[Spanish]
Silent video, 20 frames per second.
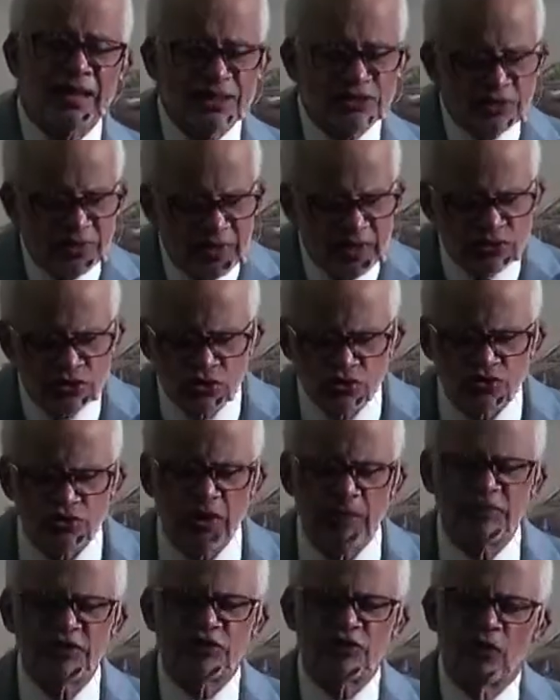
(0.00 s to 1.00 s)
caso de Jesús
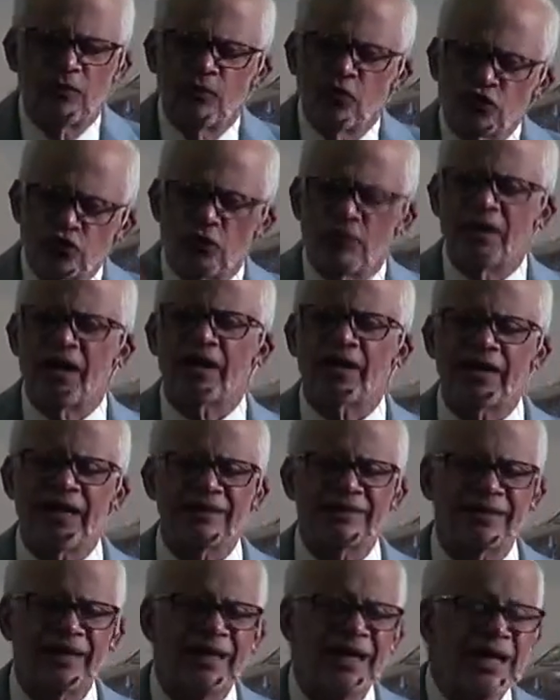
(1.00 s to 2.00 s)
una misión mucho más
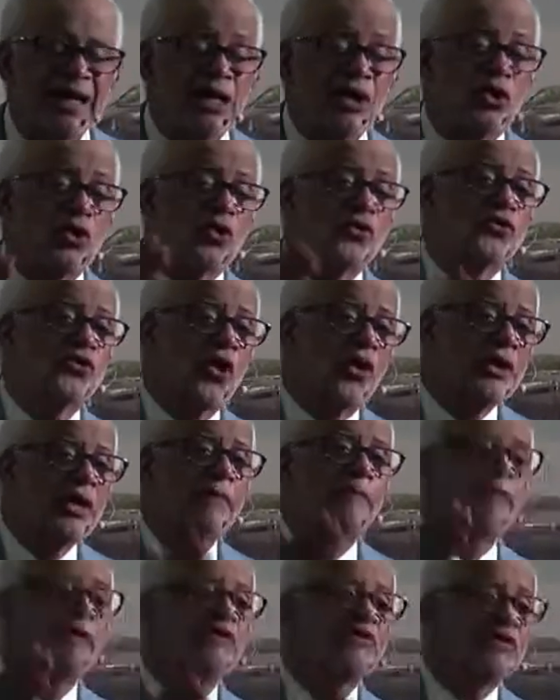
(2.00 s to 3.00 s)
grande, los
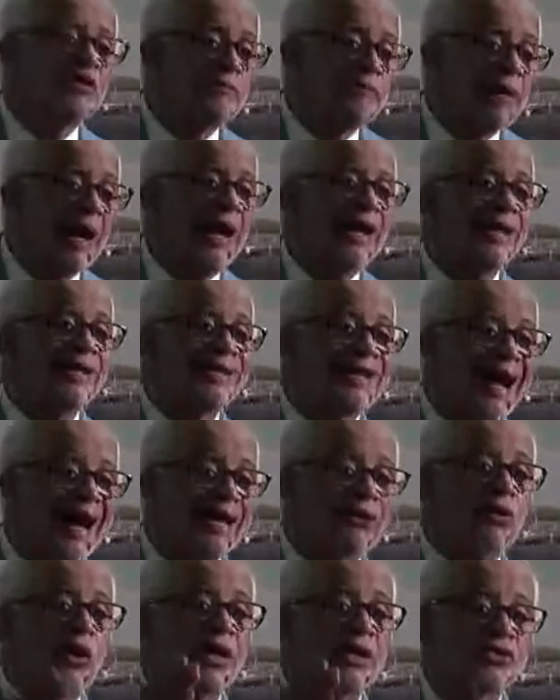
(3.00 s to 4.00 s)
dones principales
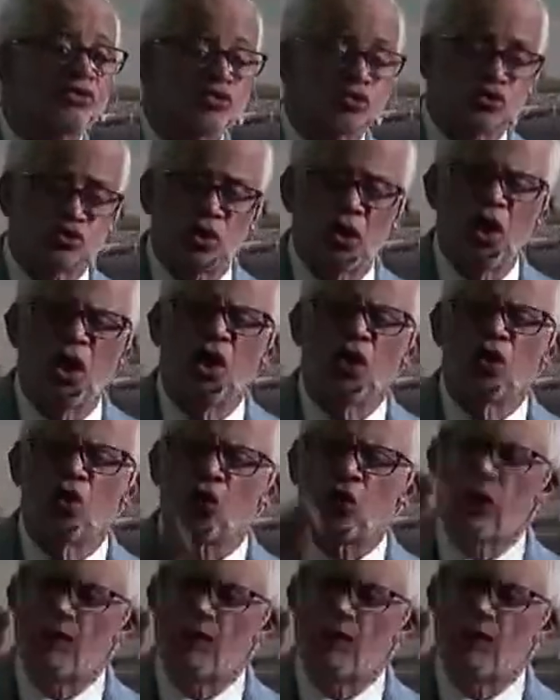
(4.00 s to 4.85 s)
dados a Jesús lo